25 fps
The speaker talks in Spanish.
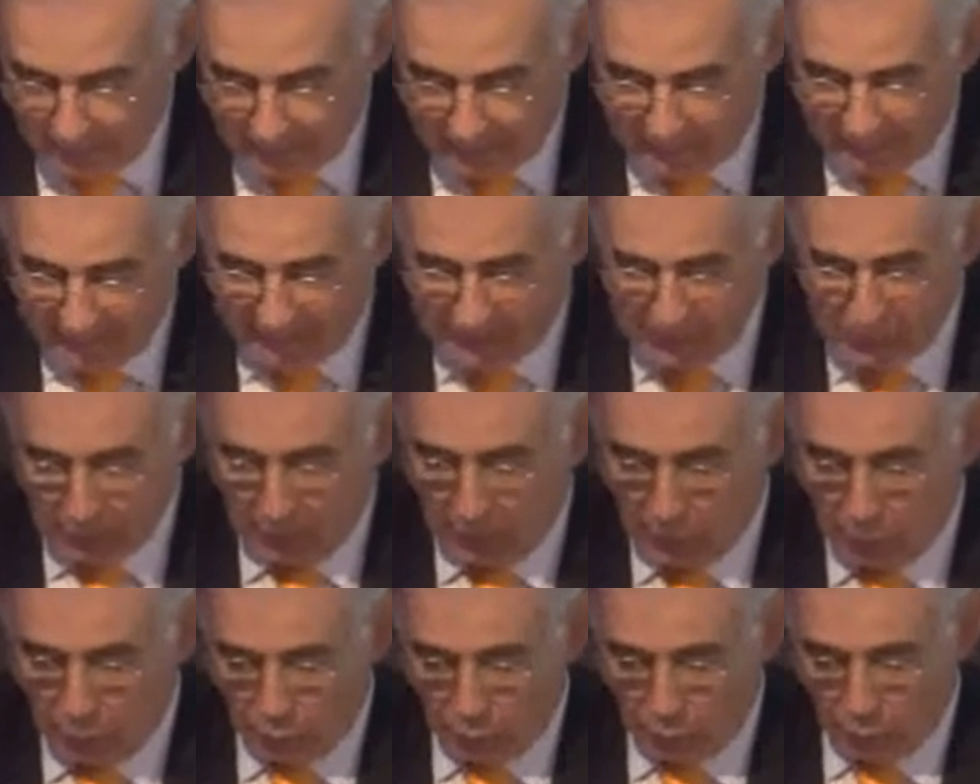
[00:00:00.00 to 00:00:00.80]
Es,
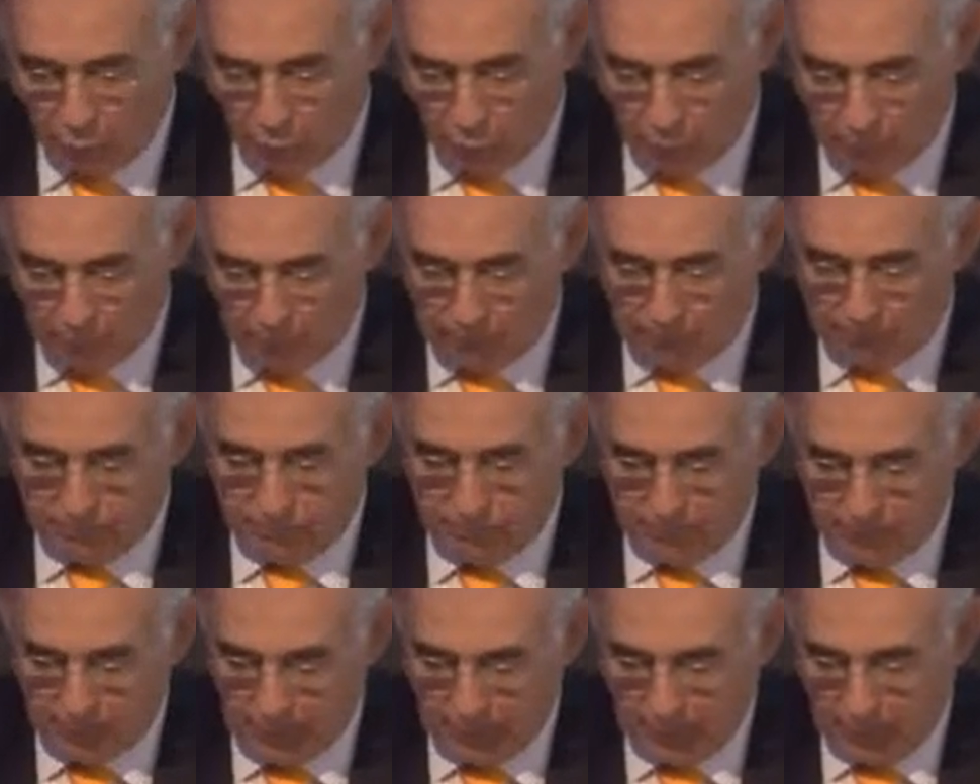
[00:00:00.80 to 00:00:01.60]
esto
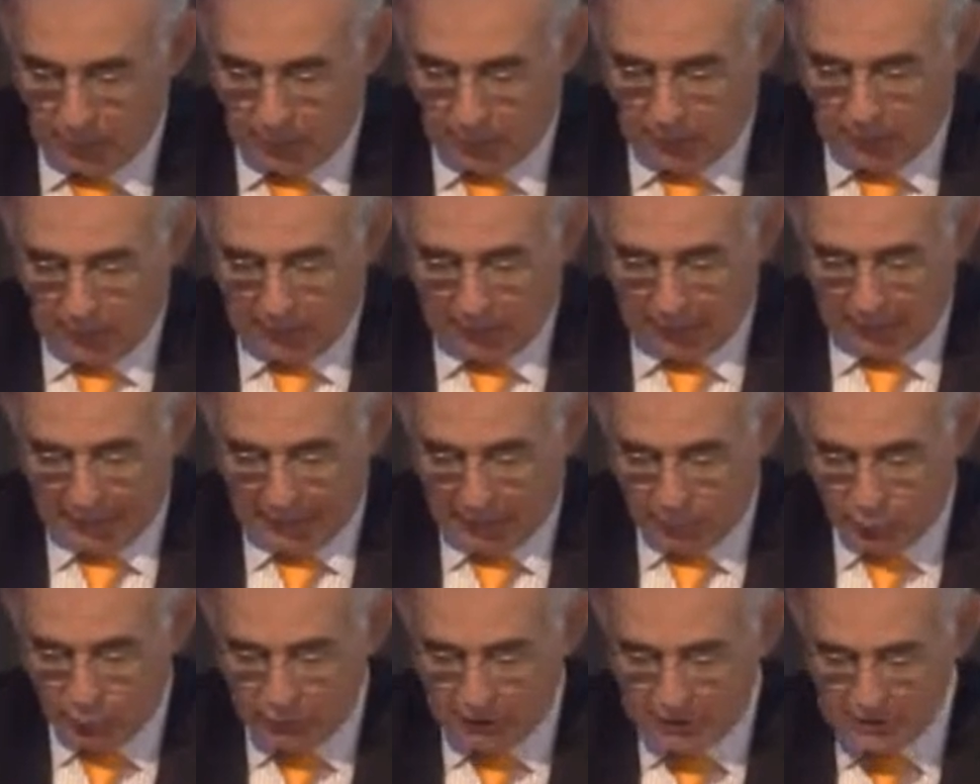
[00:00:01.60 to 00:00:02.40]

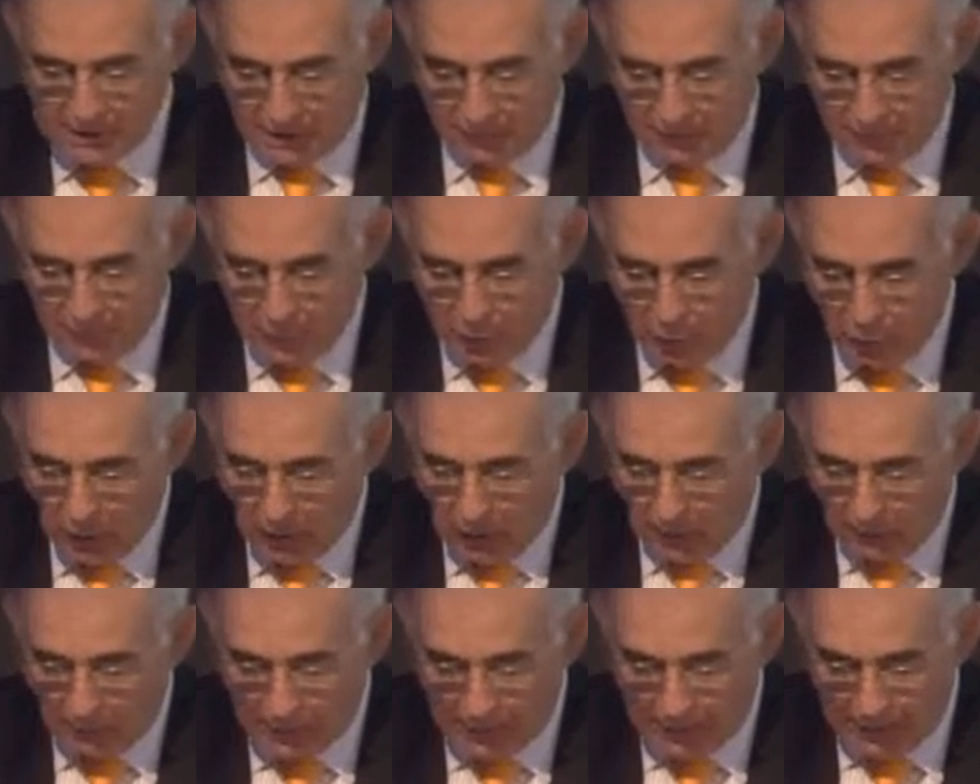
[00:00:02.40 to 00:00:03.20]
es un desafío de
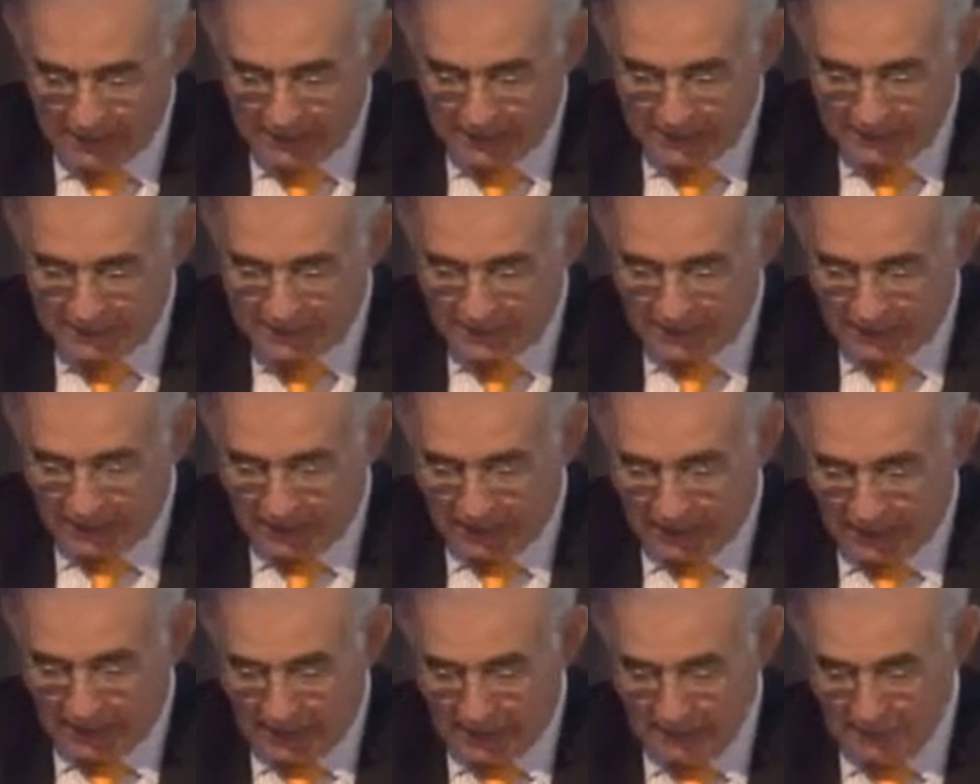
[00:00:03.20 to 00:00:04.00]
la minería
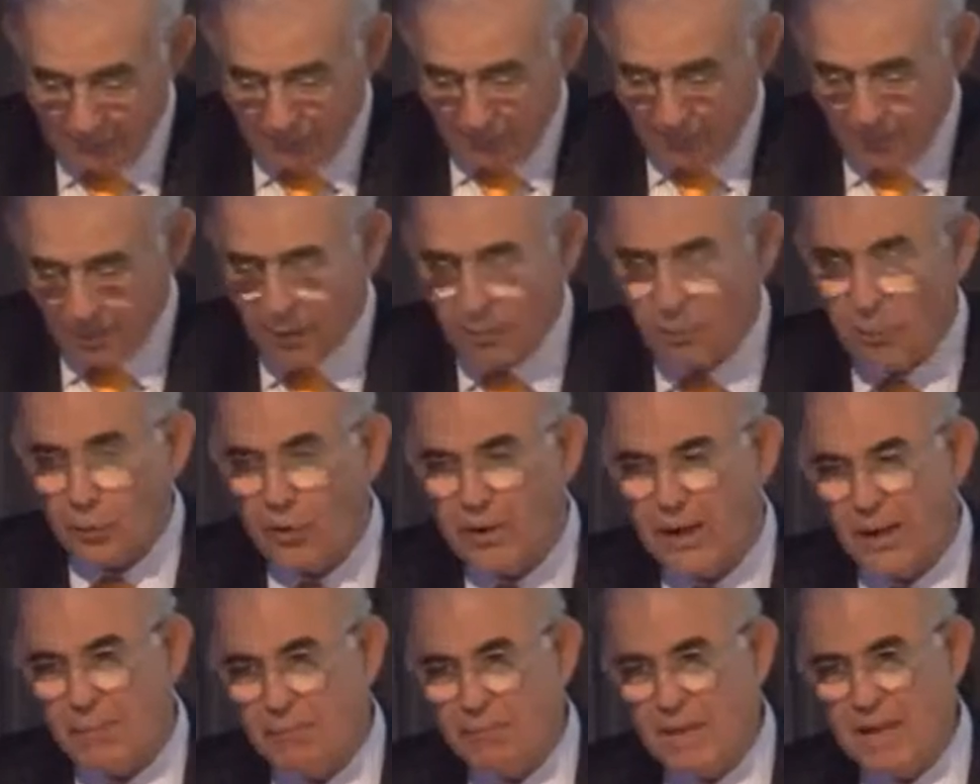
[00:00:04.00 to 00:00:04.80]
chilena,
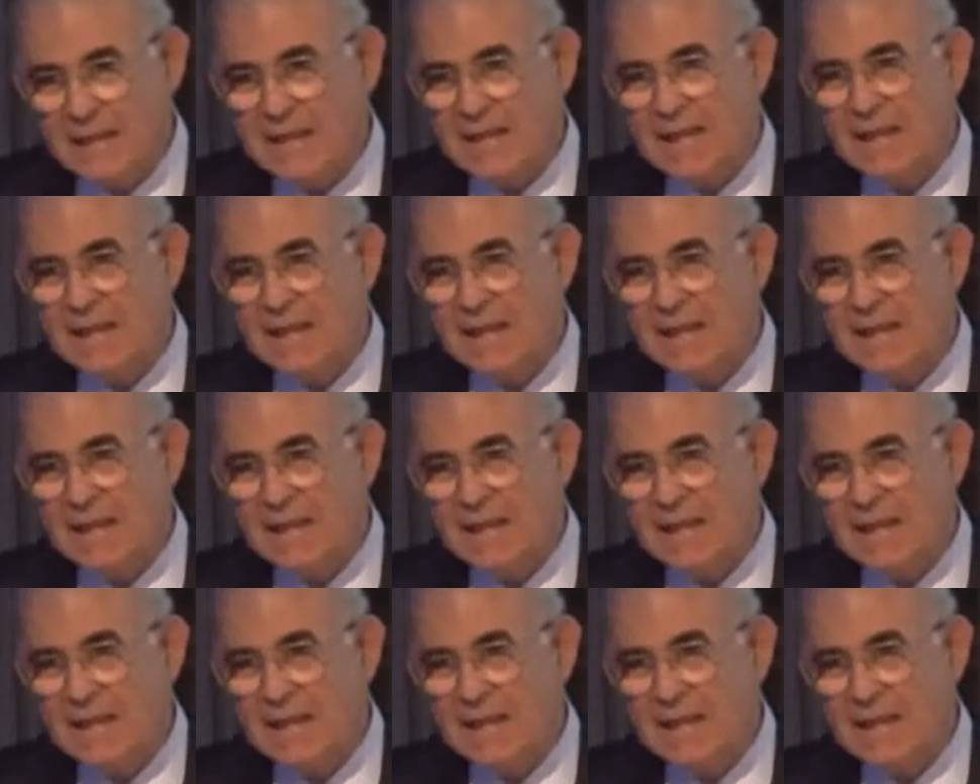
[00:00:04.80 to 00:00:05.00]
pero también